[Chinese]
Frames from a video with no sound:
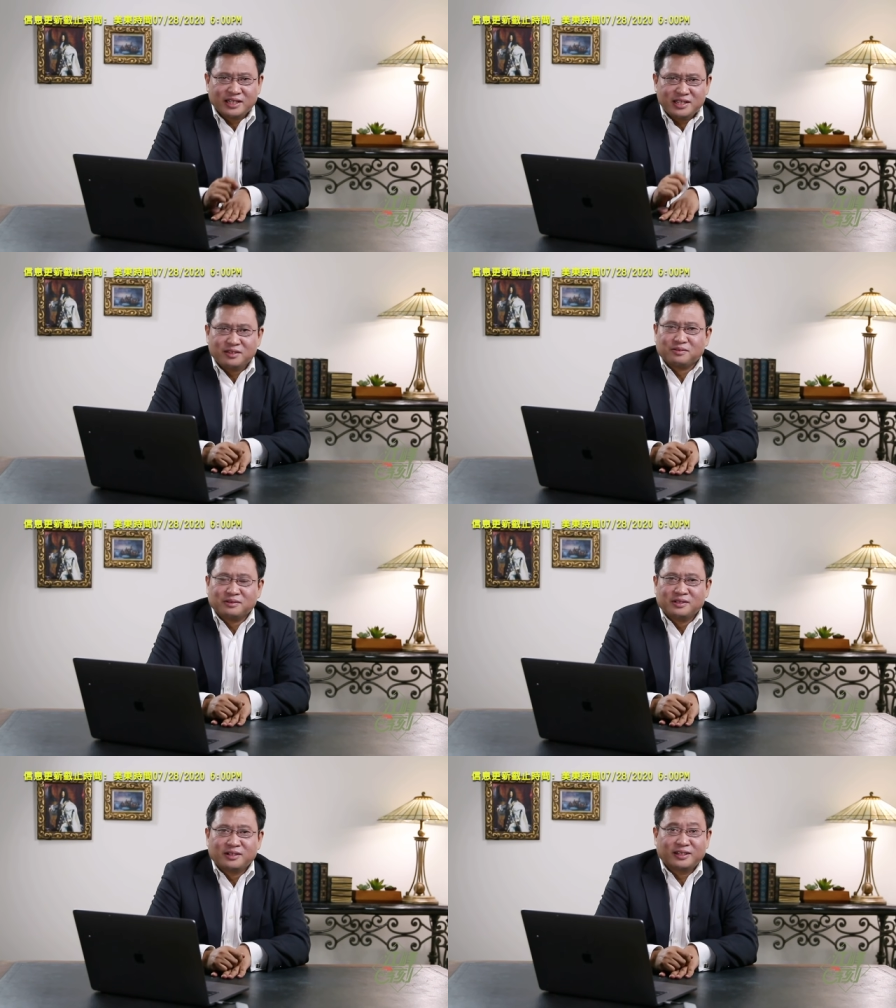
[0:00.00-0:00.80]
在印度，
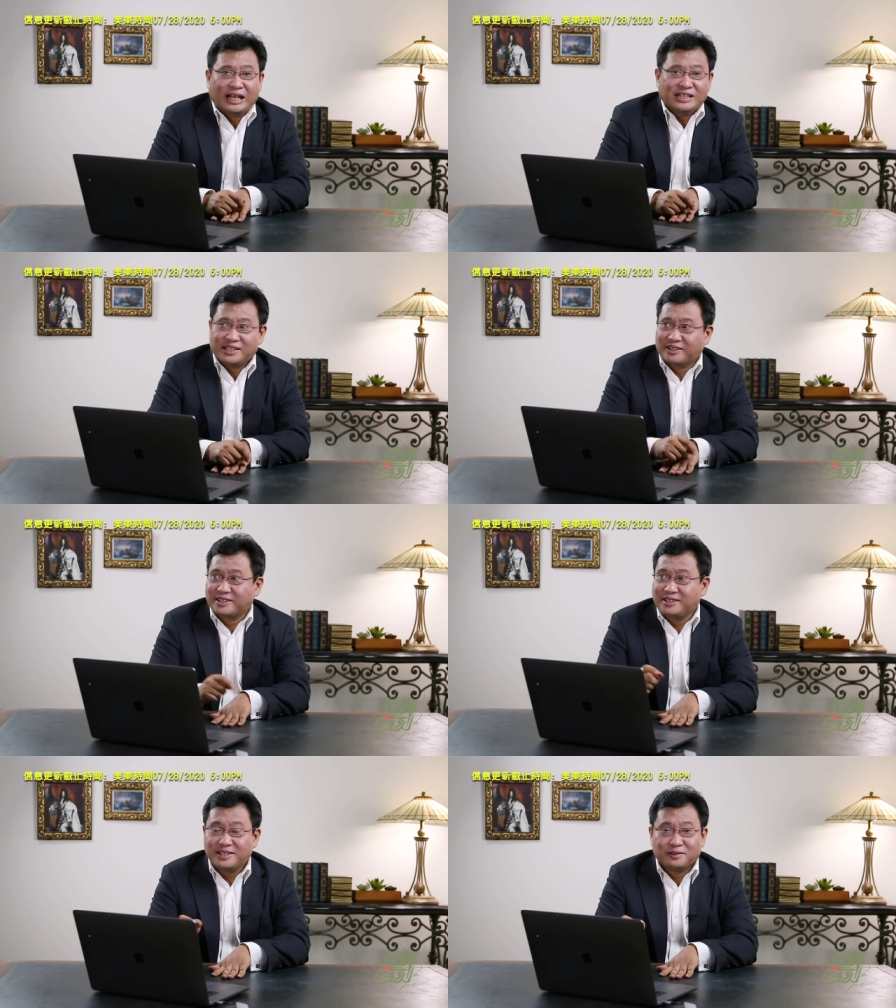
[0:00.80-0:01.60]
是打小
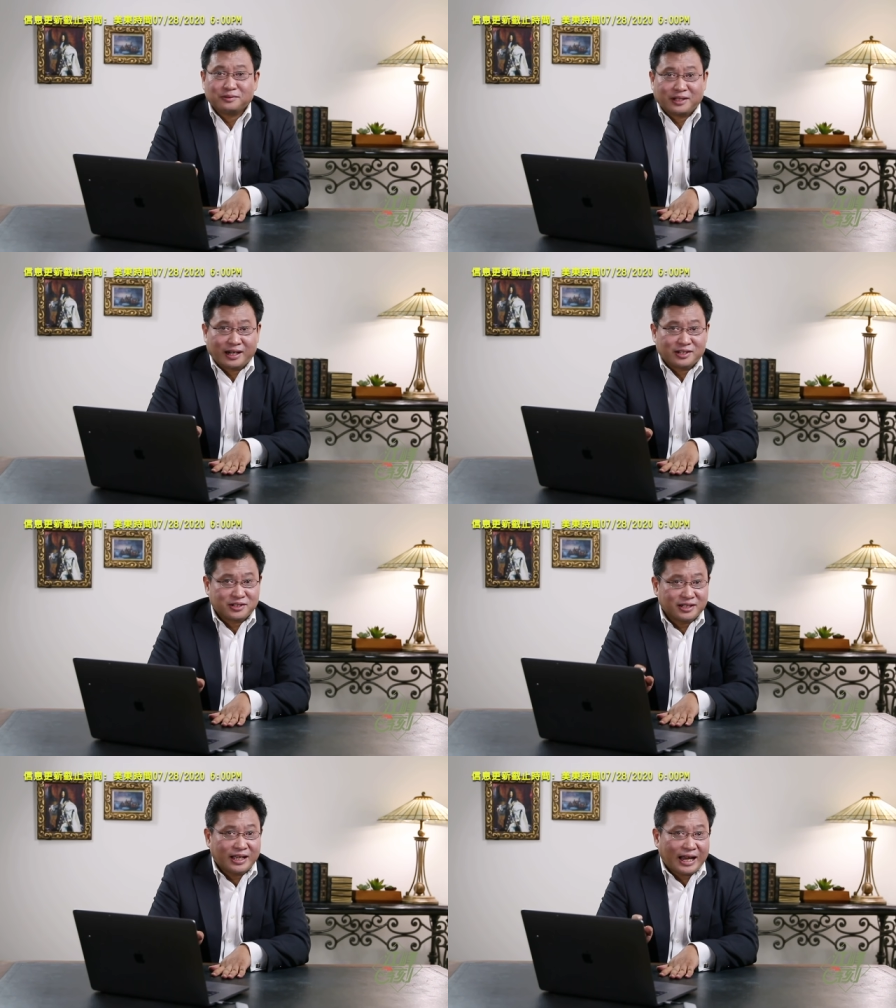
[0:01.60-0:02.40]
跟印度那儿
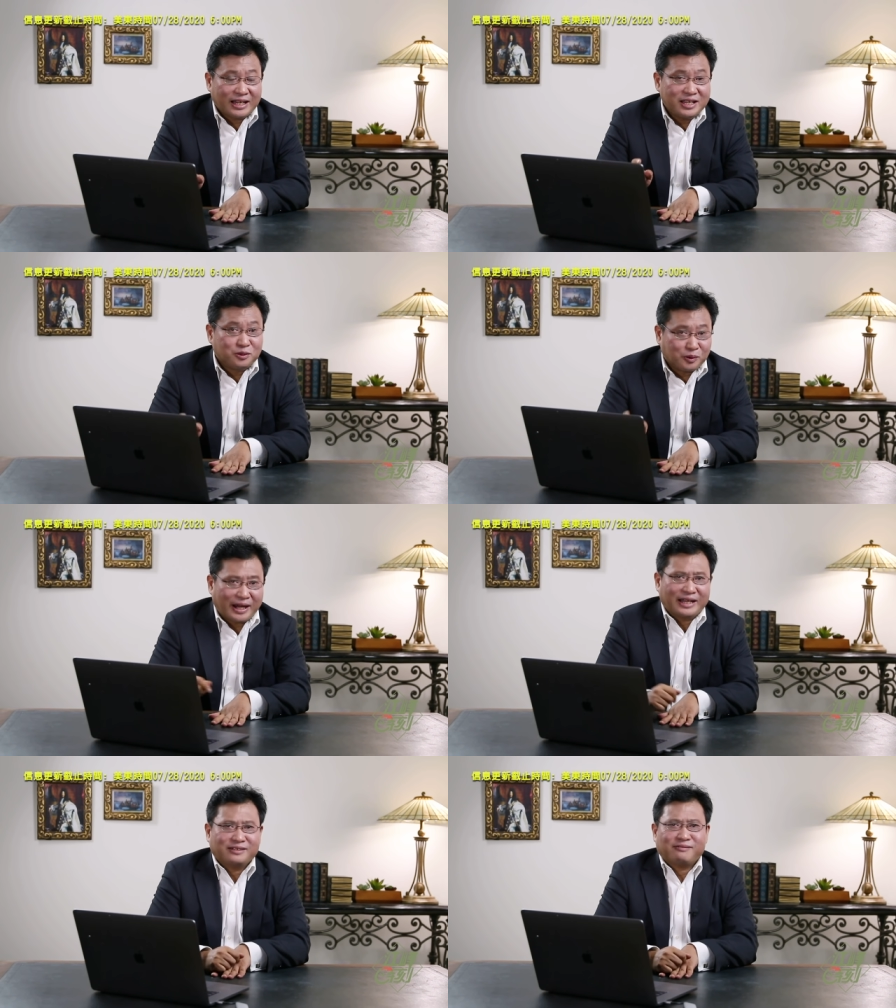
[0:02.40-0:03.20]
就跟孩印度
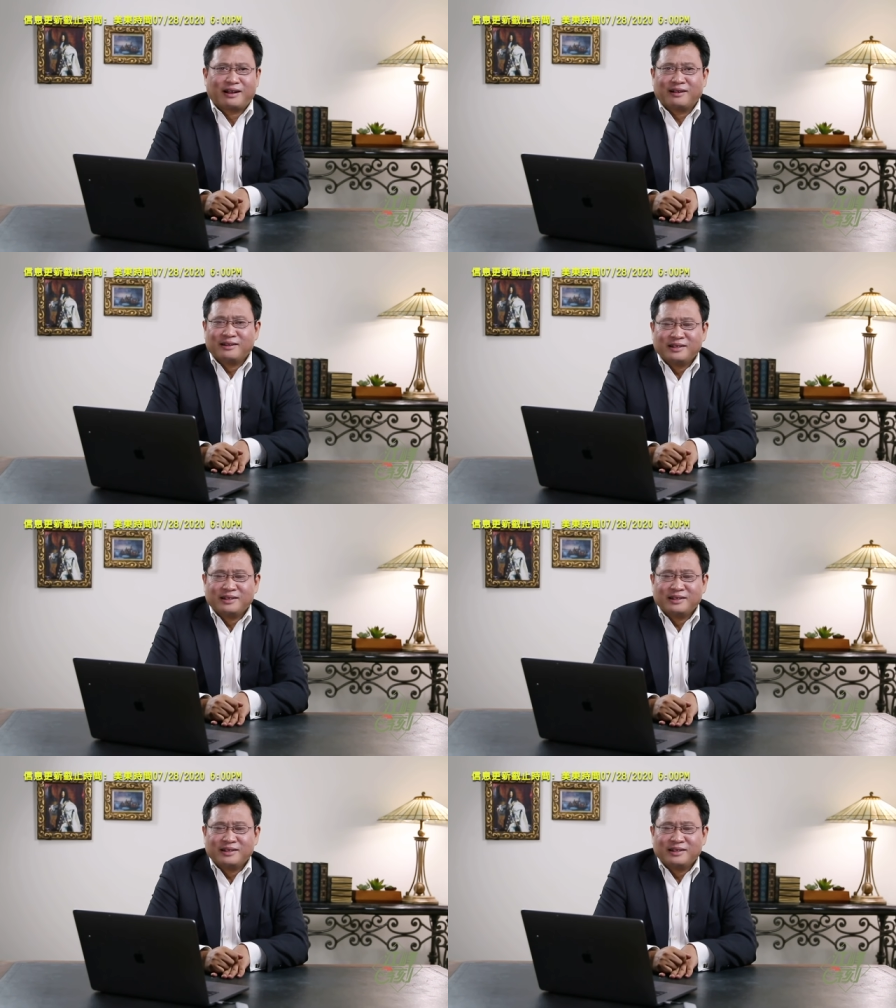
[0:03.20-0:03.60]
孩子玩。